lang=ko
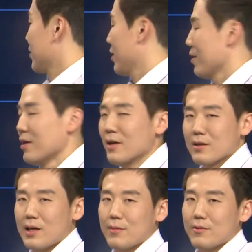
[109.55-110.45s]
자,
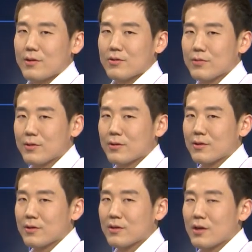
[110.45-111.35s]
사물과
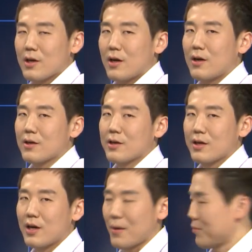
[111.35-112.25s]
주변은 a
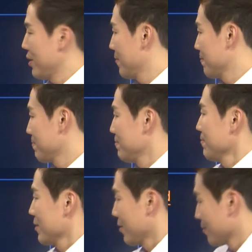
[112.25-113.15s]
cup
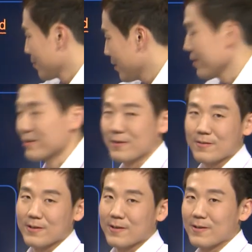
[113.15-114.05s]
정도가
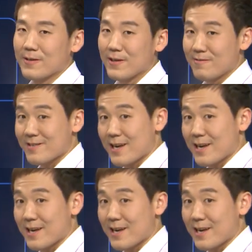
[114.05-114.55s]
있겠군요. 오케이?